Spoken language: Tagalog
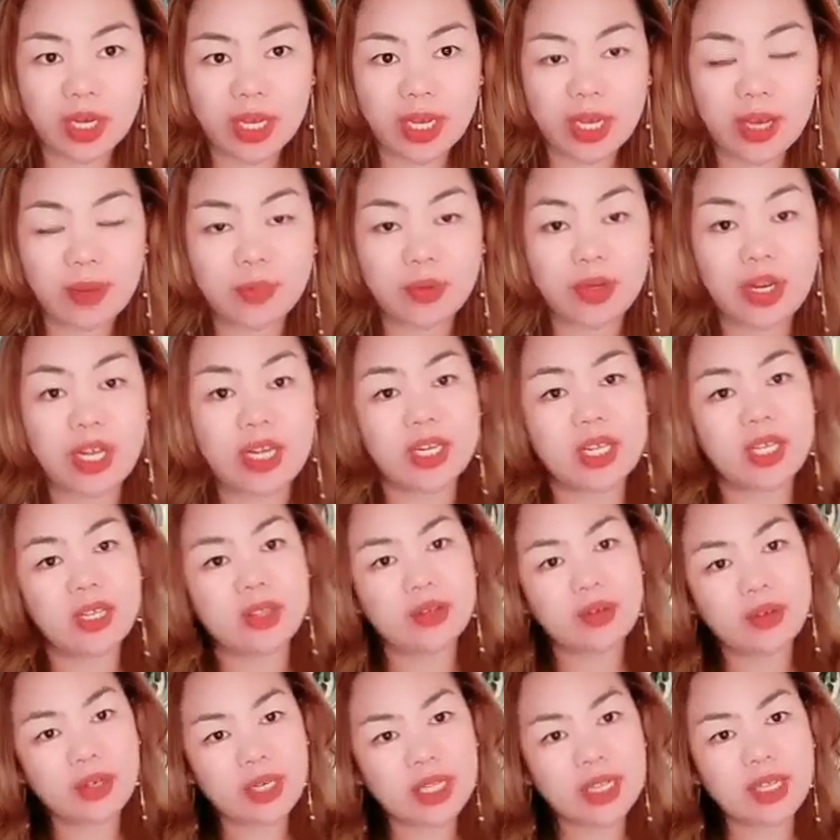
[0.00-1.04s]
Kaya po
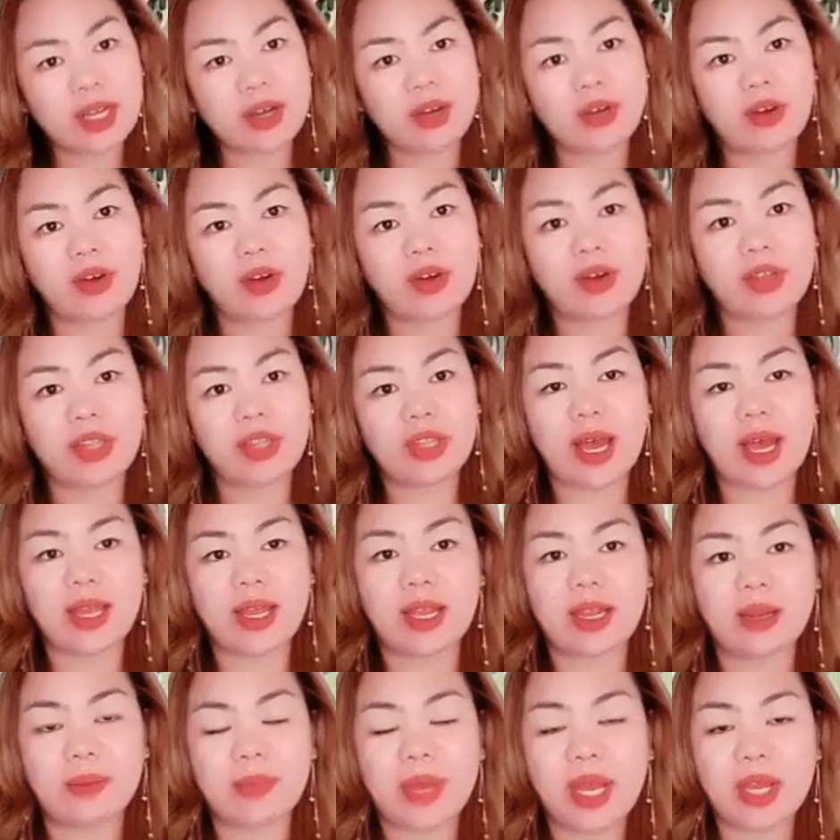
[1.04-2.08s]
nandito ulit ako
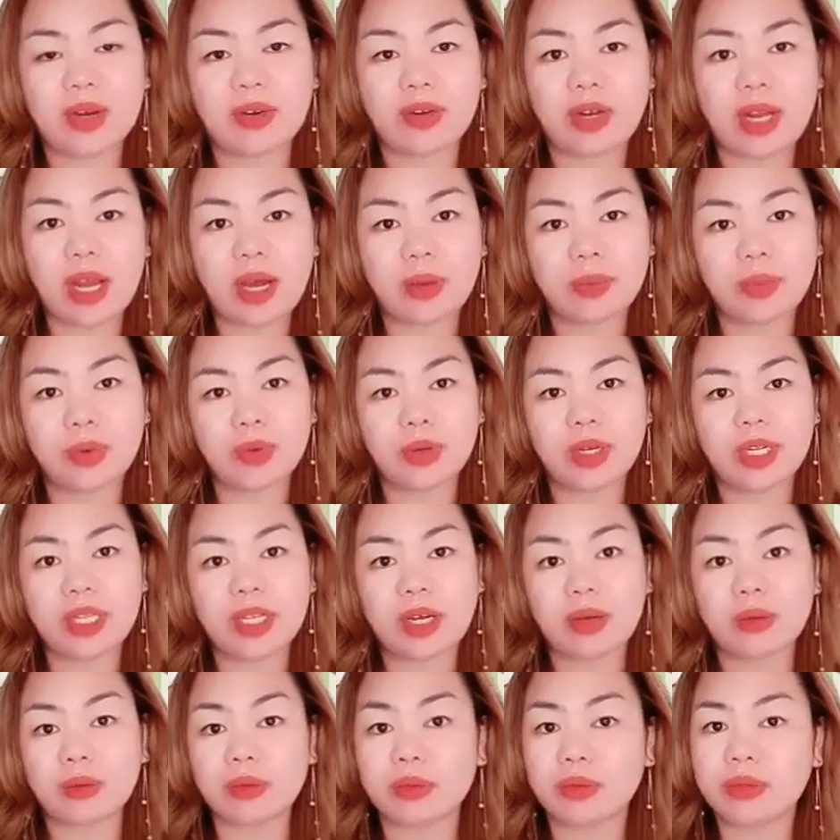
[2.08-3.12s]
dahil meron lang po ulit
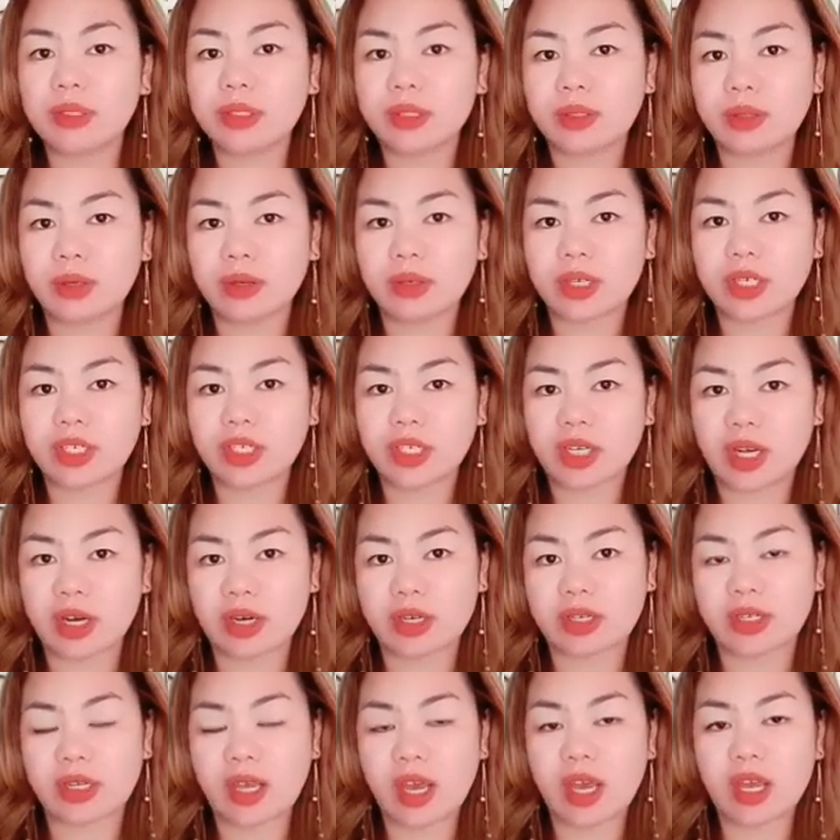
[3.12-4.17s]
akong gustong
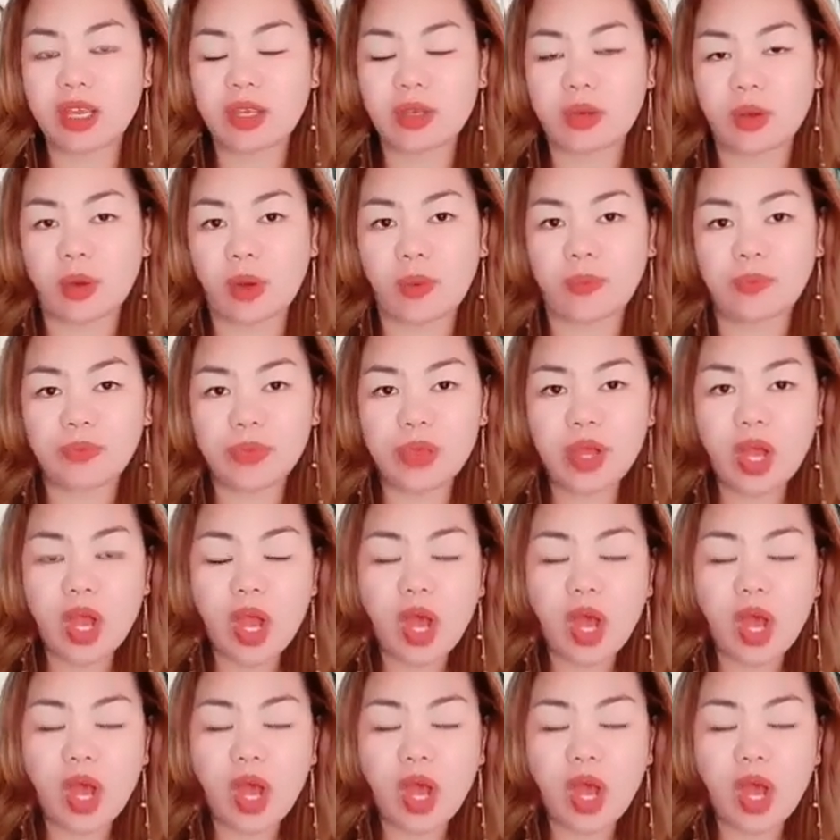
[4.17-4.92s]
i-share sa inyo